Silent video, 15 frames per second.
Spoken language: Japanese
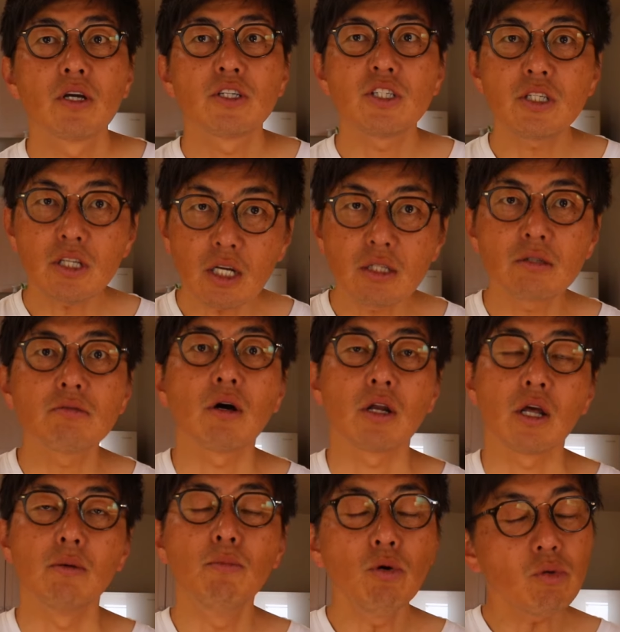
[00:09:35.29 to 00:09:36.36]
4月
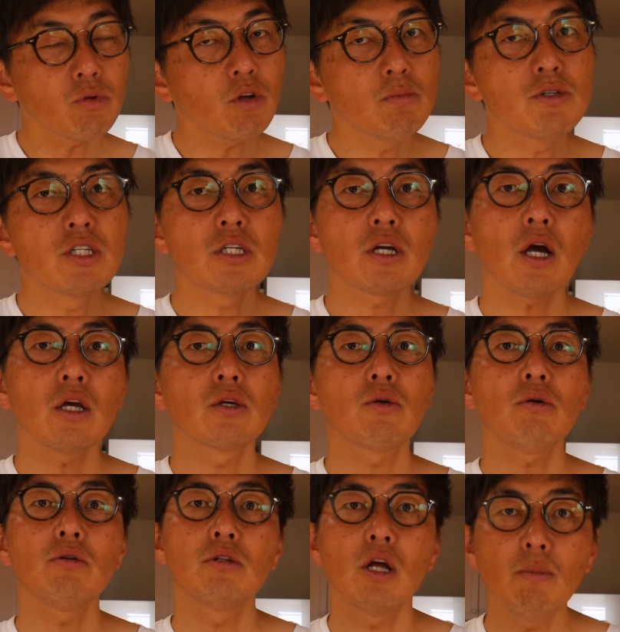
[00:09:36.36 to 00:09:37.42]
はねもっと短い
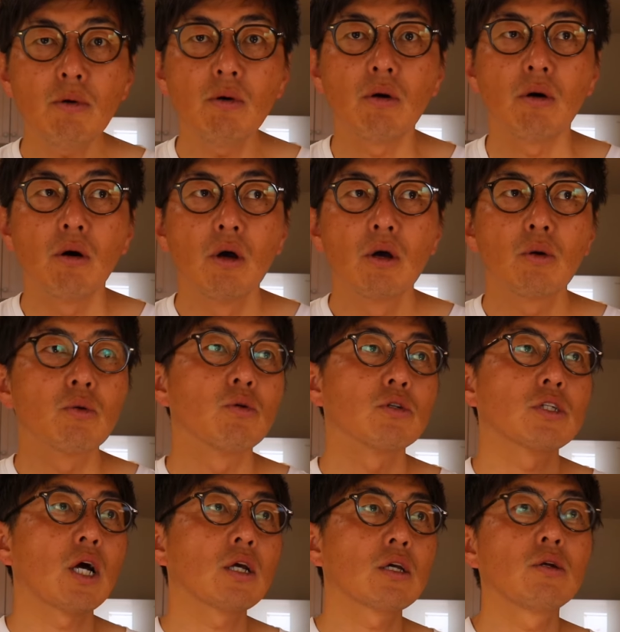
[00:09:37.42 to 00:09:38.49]
距離でもこ
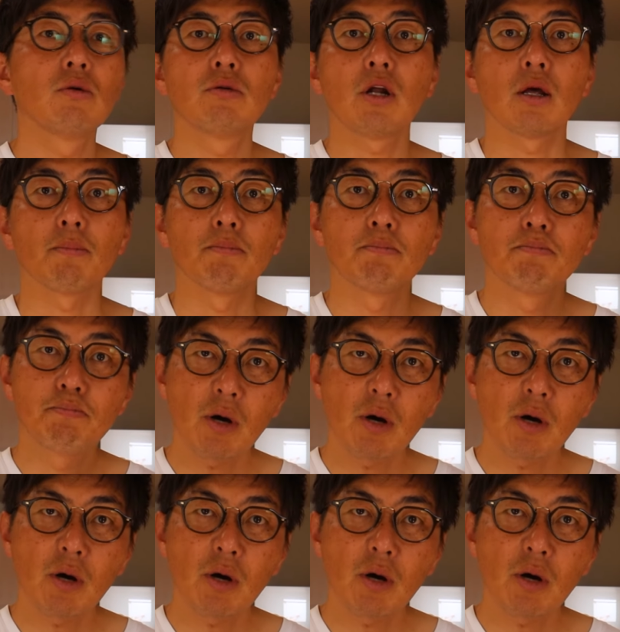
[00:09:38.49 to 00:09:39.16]
の3キロぐらい